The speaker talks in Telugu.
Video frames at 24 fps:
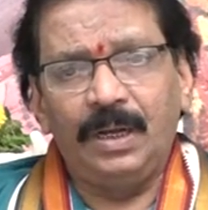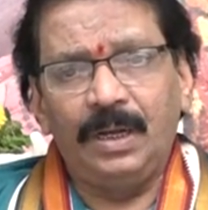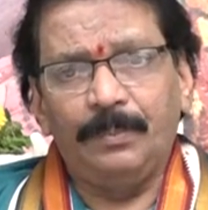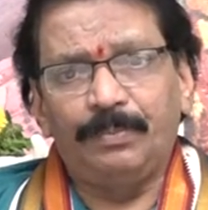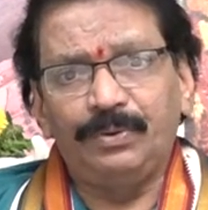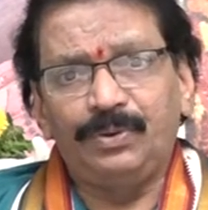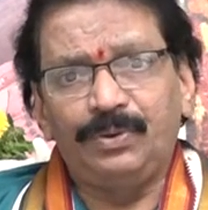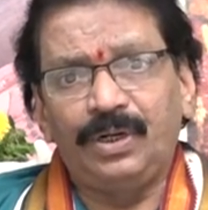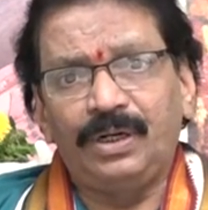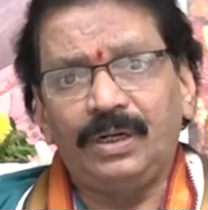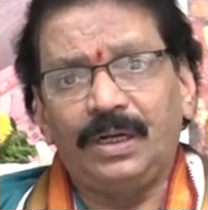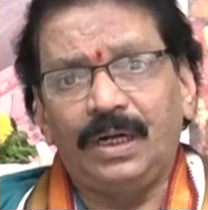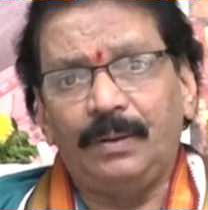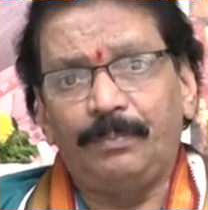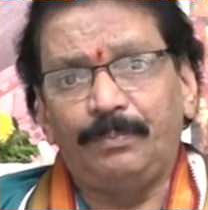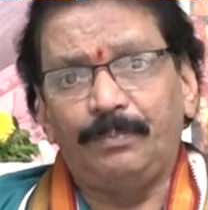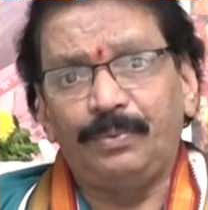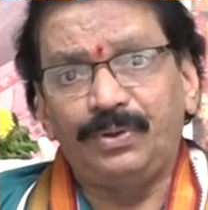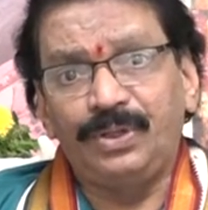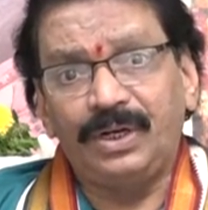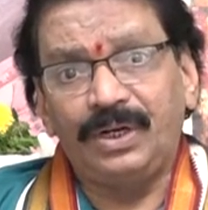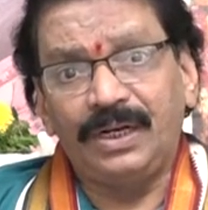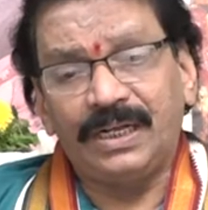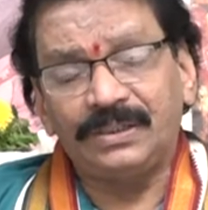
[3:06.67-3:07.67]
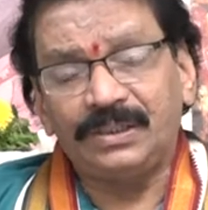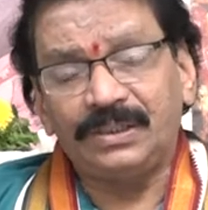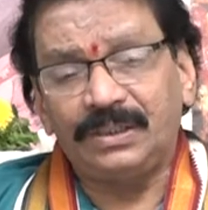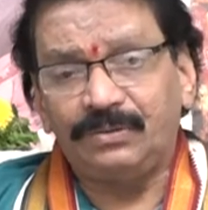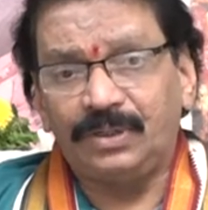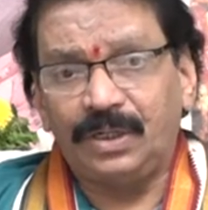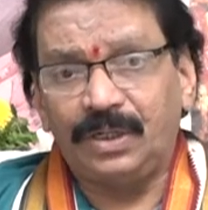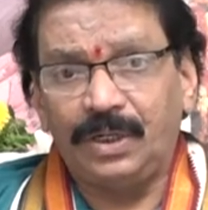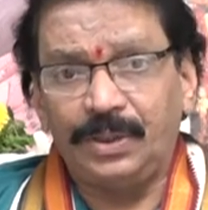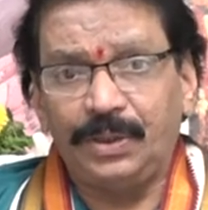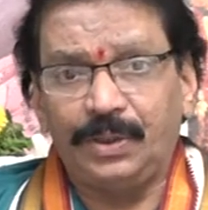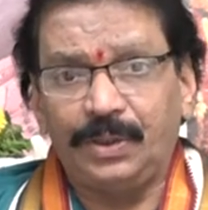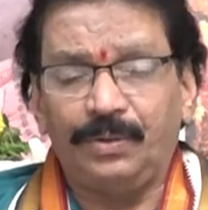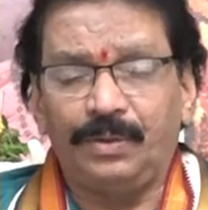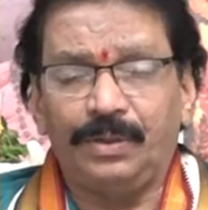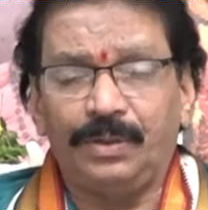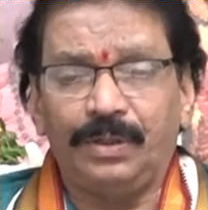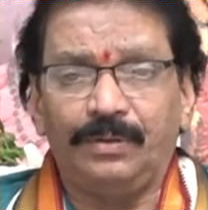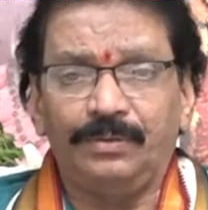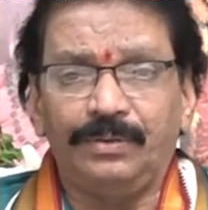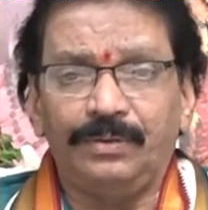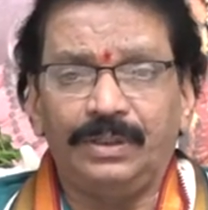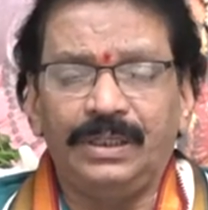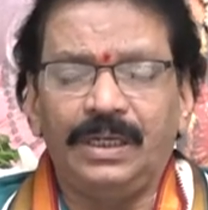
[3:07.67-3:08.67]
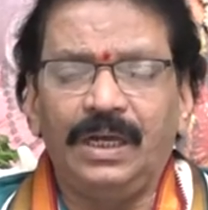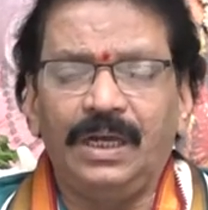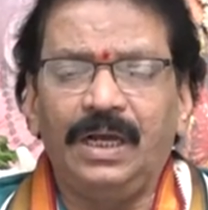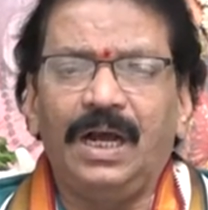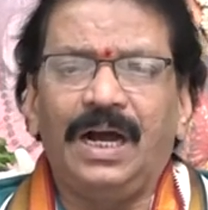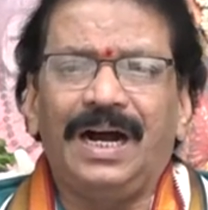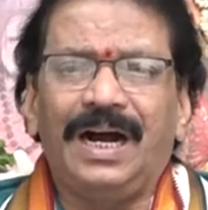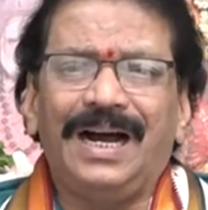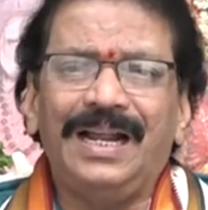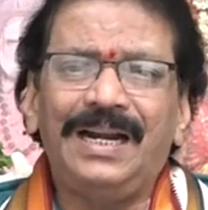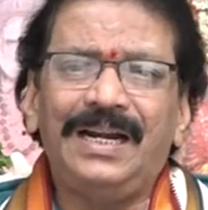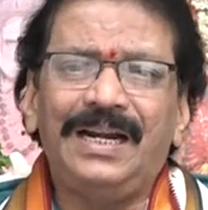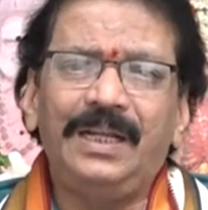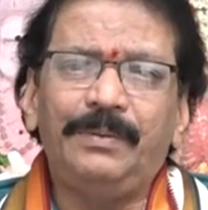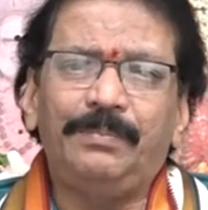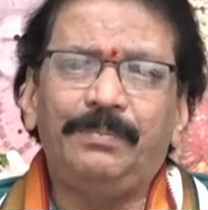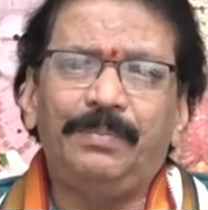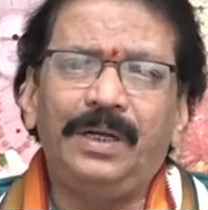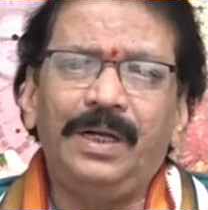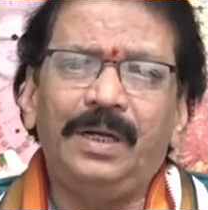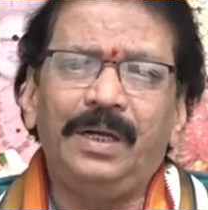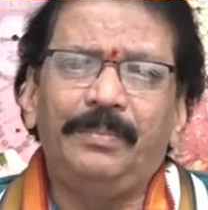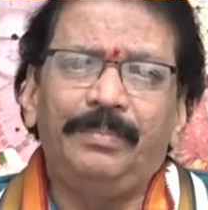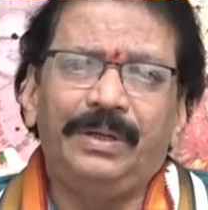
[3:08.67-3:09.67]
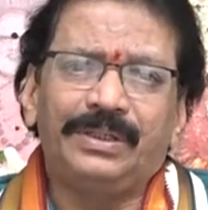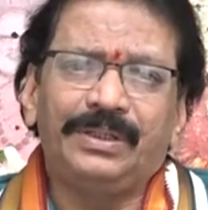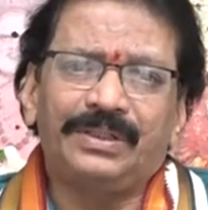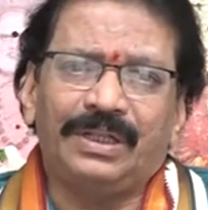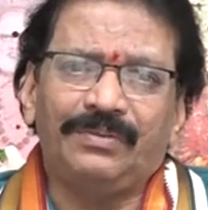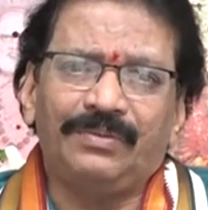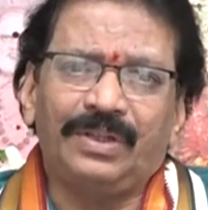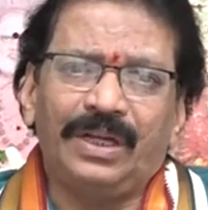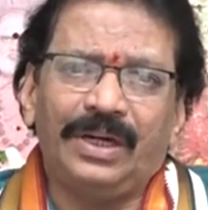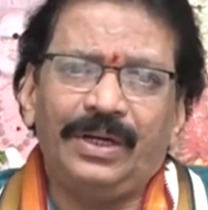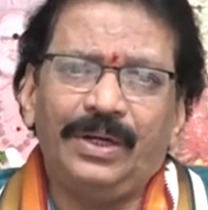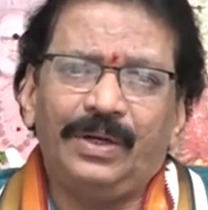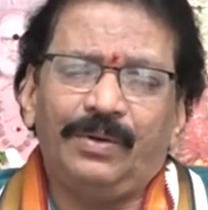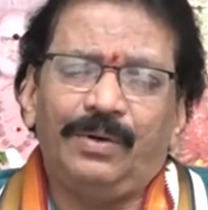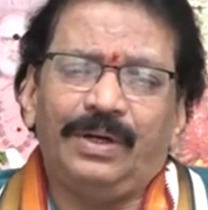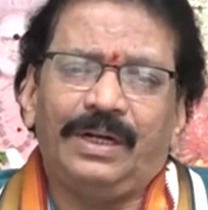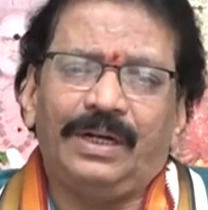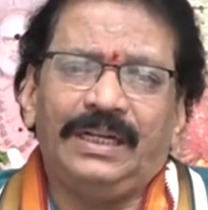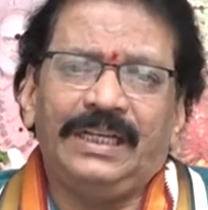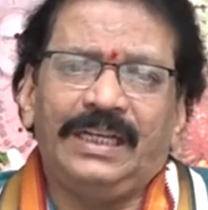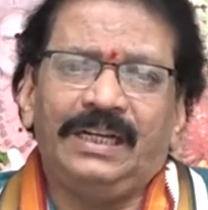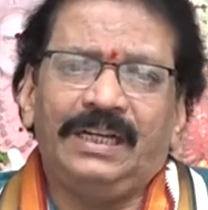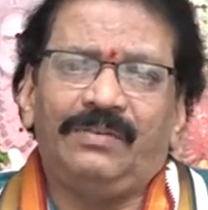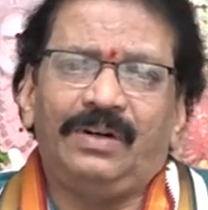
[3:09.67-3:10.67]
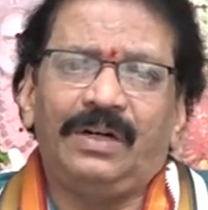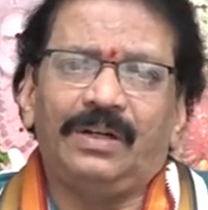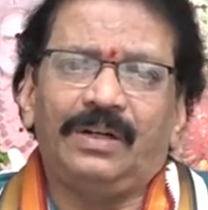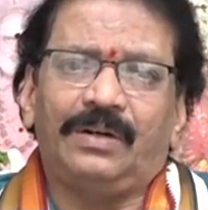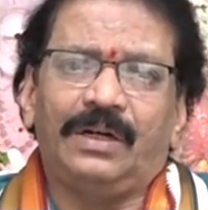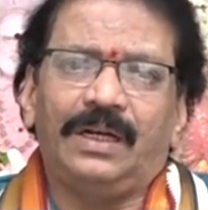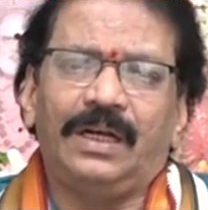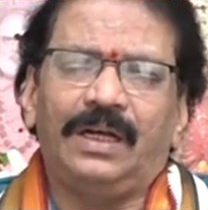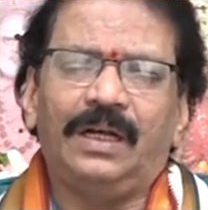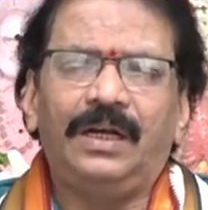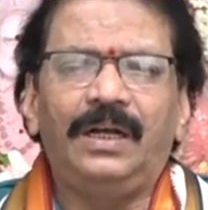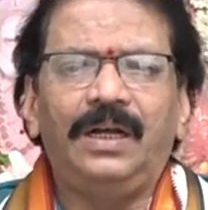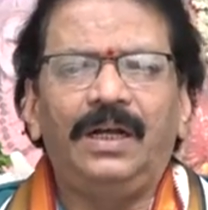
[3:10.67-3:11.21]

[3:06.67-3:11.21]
పుత్రిక పుత్రికా సంతాన యోగం కూడా ఉంది ఆల్రెడీ మీ సంతాన యోగం కలిగిన వాళ్ళు కూడా